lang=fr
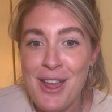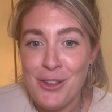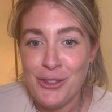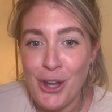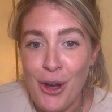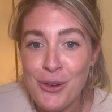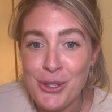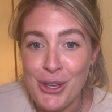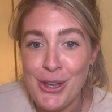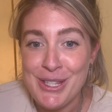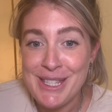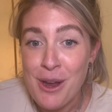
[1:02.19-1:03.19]
Donc,
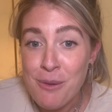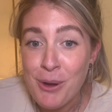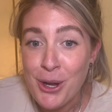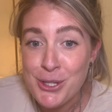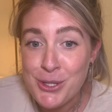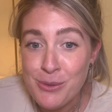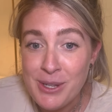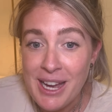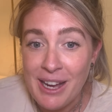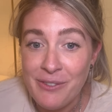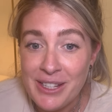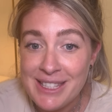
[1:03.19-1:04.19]
c'est un produit,
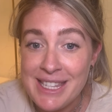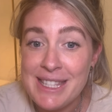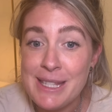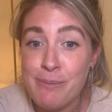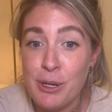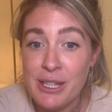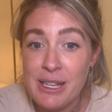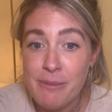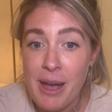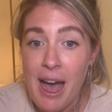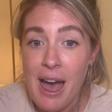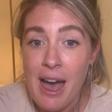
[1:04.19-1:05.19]
en fait, qui est disponible
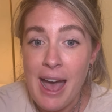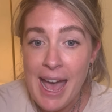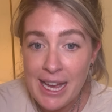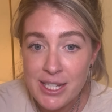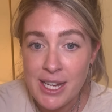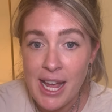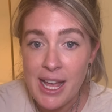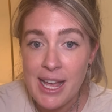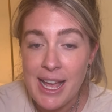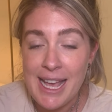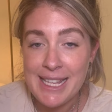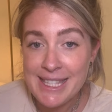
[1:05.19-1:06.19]
en argent
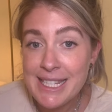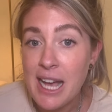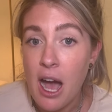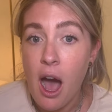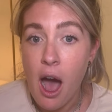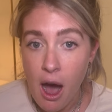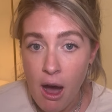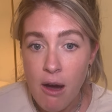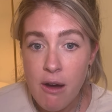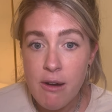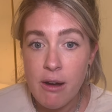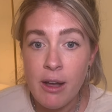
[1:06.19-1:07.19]
ainsi qu'en
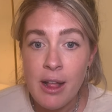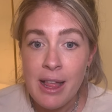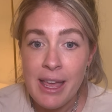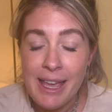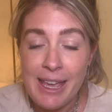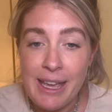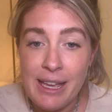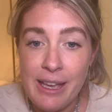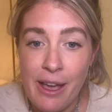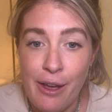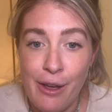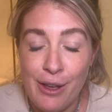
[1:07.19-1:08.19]
or. Et
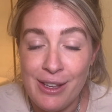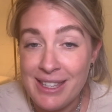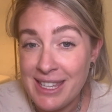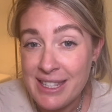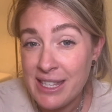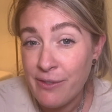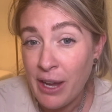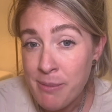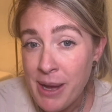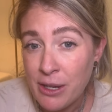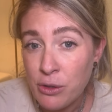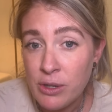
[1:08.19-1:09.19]
euh, qu'est-ce qui est
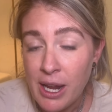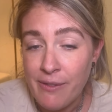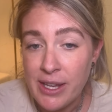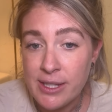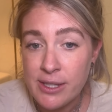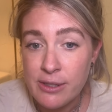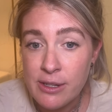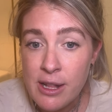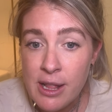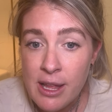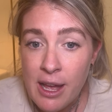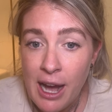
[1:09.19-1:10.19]
vraiment cool avec ça,
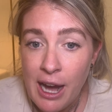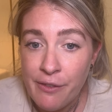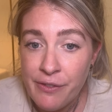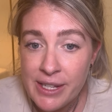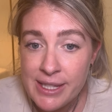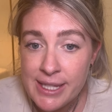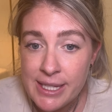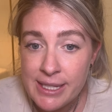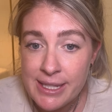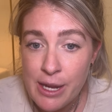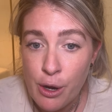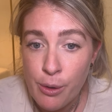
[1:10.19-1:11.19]
en fait, c'est que
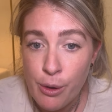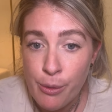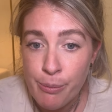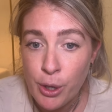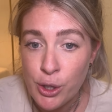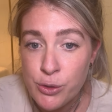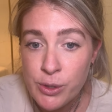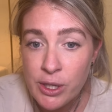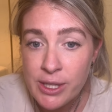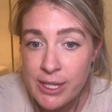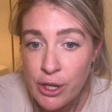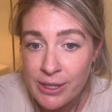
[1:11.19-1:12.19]
c'est un produit
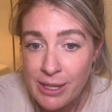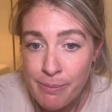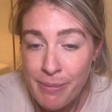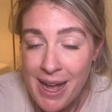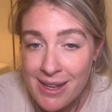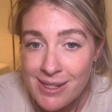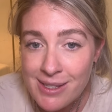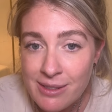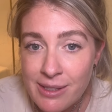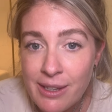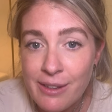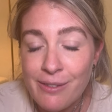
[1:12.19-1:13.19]
qui a été pensé.